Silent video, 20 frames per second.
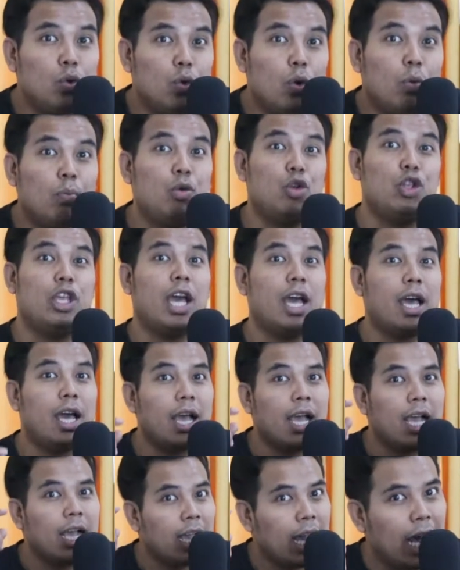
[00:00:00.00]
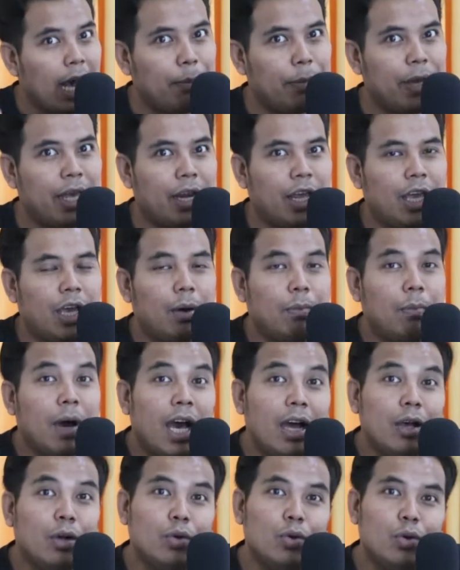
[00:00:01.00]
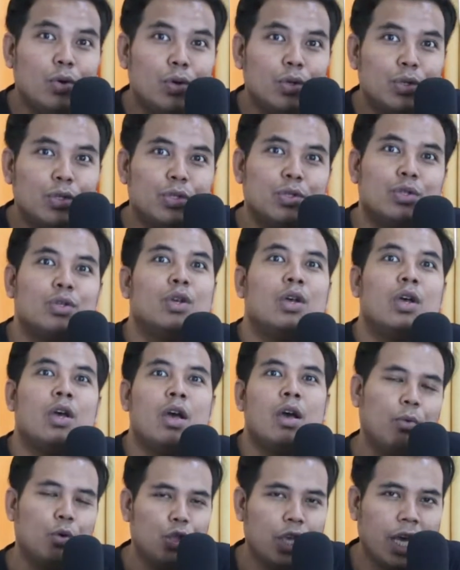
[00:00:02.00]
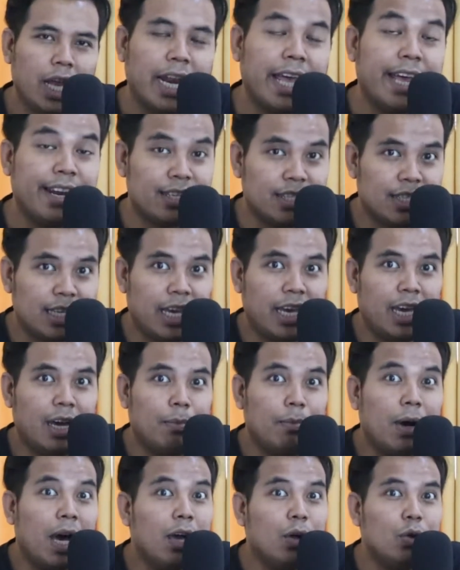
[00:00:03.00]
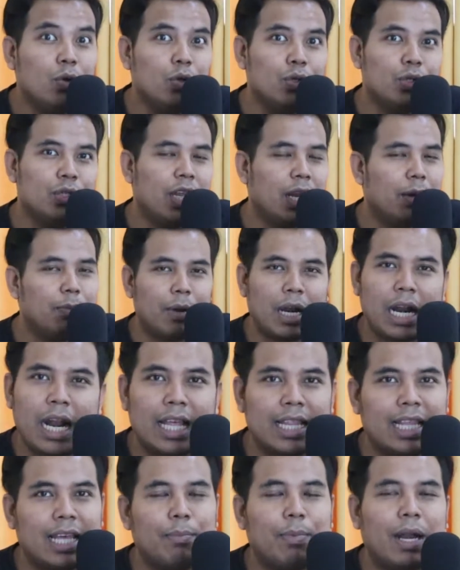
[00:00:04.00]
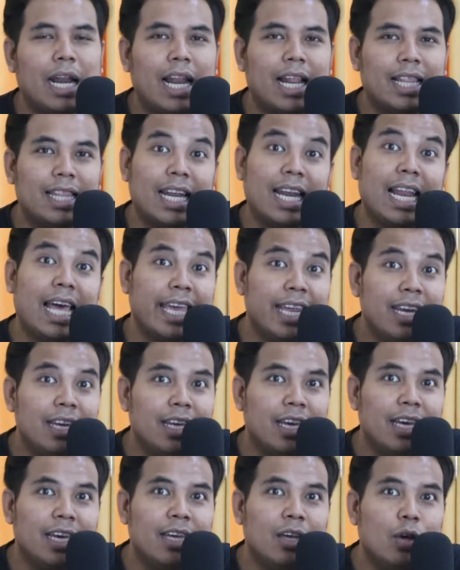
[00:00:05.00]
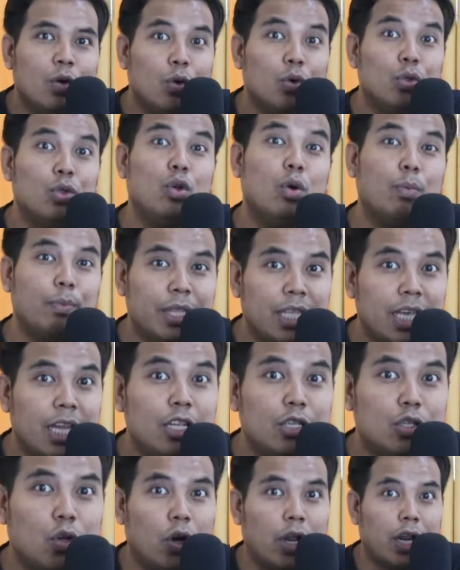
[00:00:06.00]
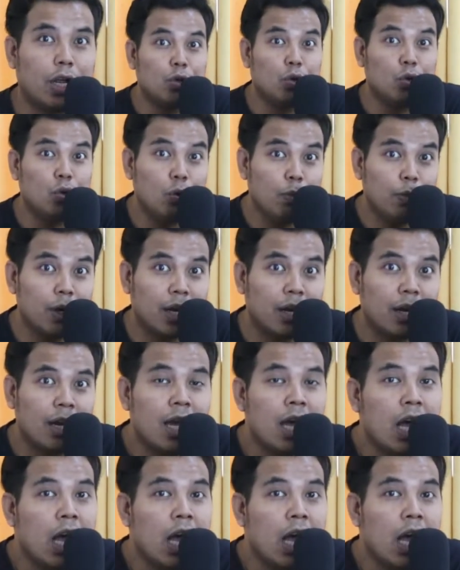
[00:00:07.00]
untuk punya kamera yang bagus, punya lensa yang bagus dan peralatan-peralatan lainnya untuk menjadi seorang YouTuber.